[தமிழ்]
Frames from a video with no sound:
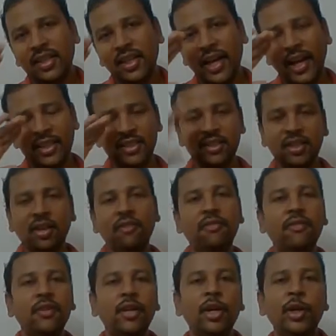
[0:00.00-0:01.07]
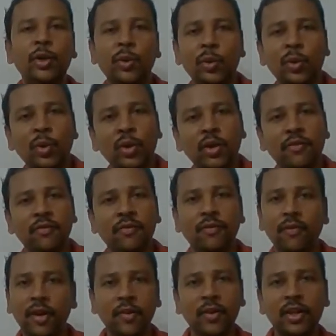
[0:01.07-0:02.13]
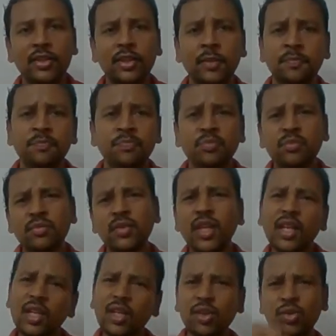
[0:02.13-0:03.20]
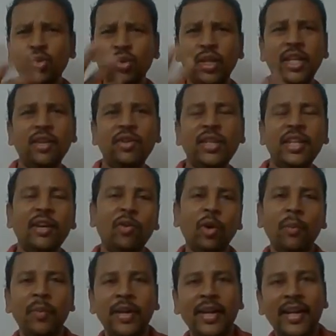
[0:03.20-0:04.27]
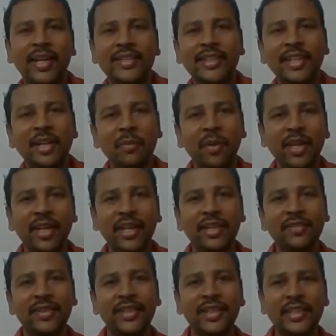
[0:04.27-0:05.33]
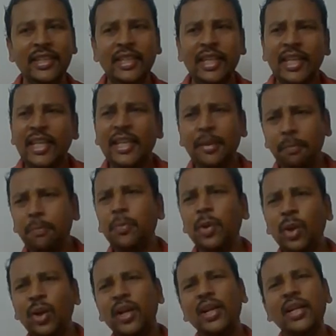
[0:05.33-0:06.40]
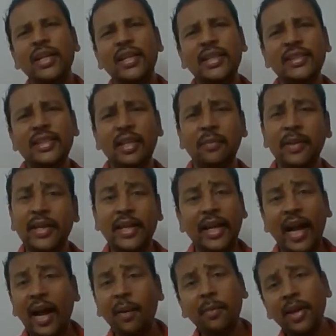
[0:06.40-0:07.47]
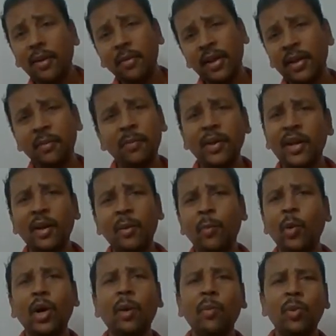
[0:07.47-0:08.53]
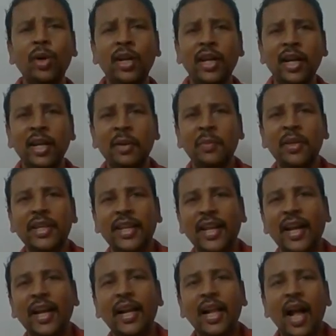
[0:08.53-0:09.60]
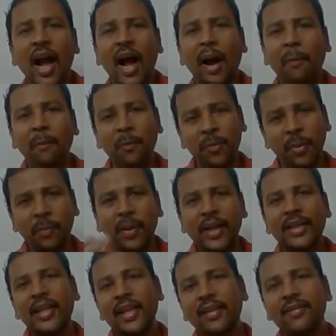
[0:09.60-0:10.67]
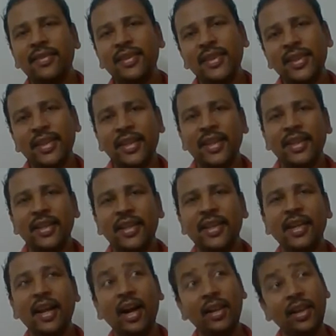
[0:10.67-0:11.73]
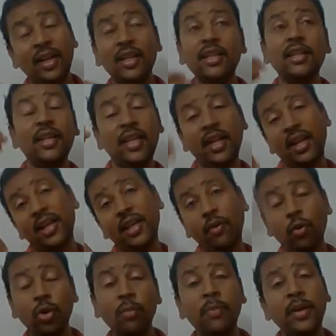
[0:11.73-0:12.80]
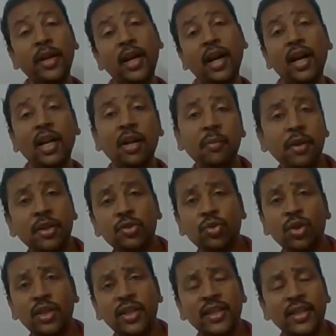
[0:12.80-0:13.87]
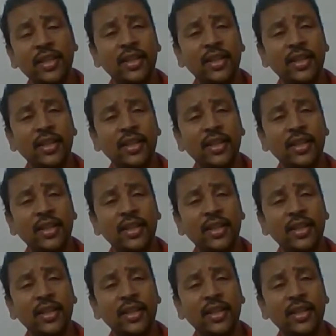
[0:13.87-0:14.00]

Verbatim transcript: ஹேட்ஸ் ஆஃப் டு வடிவேலு சார் ஸோ நீங்கள் வந்து எவ்வளோ பெரிய லெஜண்ட் அப்படிங்கிறது வந்து இப்போது சில பேர் காமெடி அப்படிங்கிற பேரில் மொக்க போட்டிருக்கானுங்க பார்த்தீங்களா அப்போ பார்த்தா தான் வந்து அதெல்லாம் நீங்களாம் எவ்வளோ பெரிய ஆள் அப்படின்னு சொல்லிட்டு